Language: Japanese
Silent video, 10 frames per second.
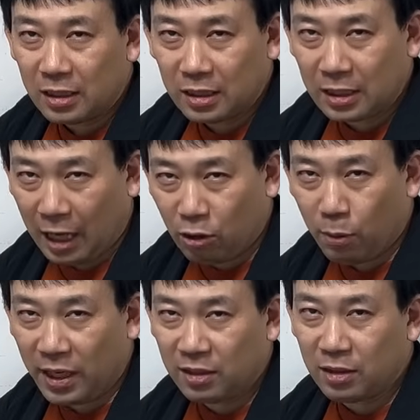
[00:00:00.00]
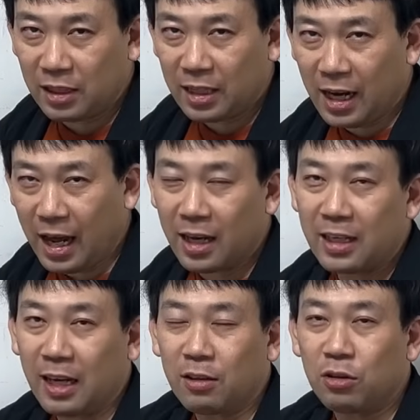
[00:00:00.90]
3の倍数ですから、
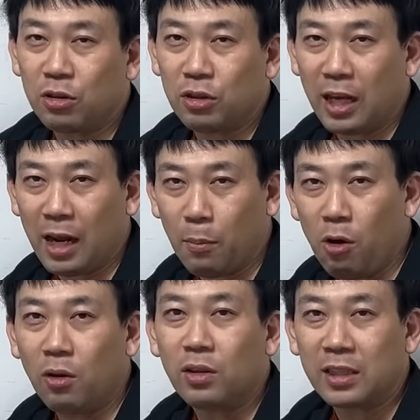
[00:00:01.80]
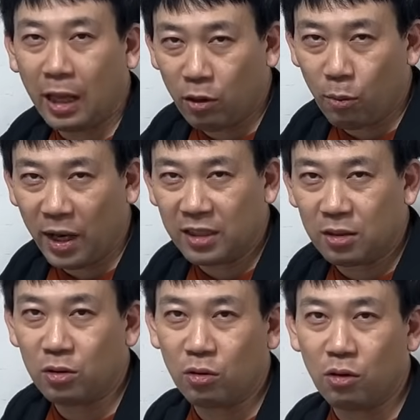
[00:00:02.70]
117も3の倍
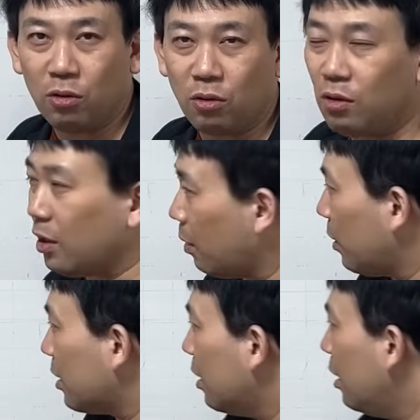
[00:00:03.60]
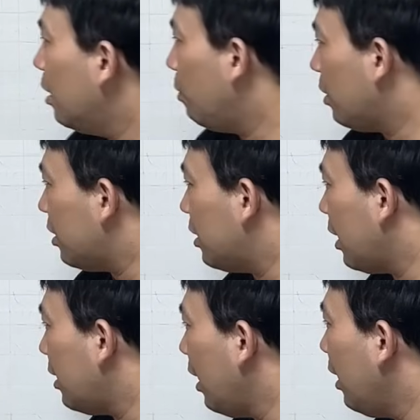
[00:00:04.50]
数ということになります。まあ、実
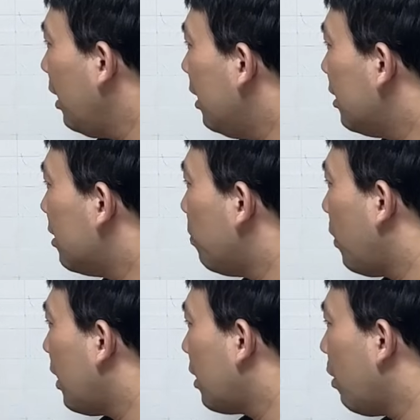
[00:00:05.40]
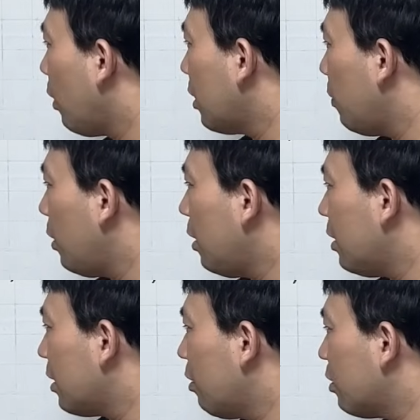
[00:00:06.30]
際ね、心配だったら割ってみればいいん
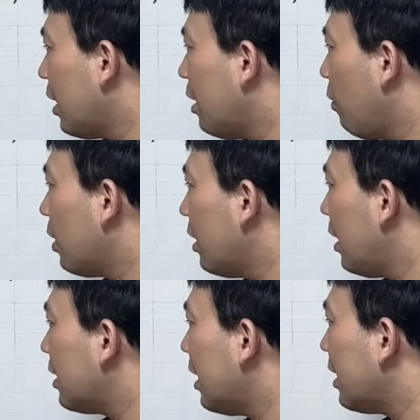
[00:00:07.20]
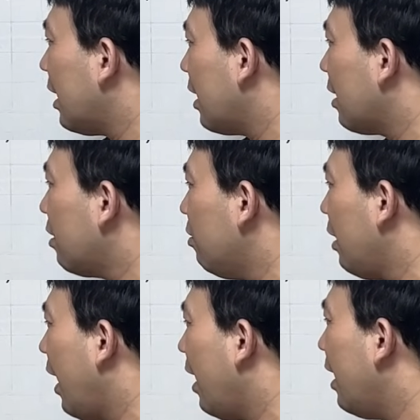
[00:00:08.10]
ですけど、3で割ったらサザンが9
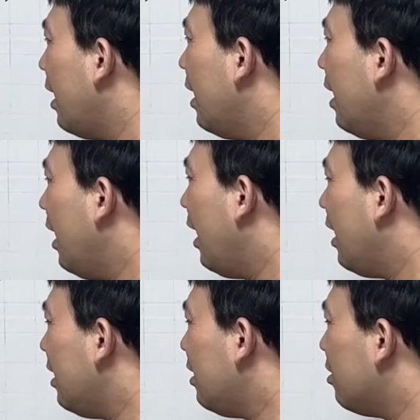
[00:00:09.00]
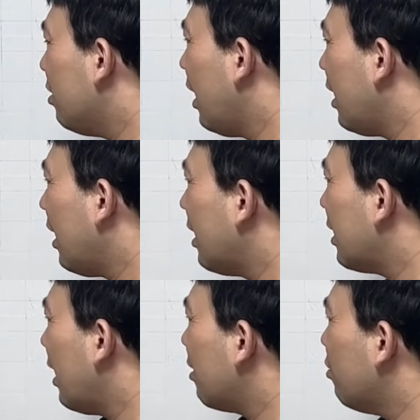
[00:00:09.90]
で、27で
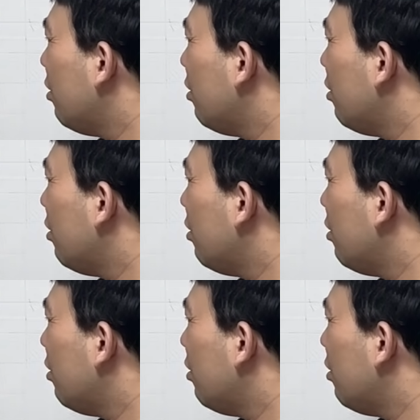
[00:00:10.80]
3区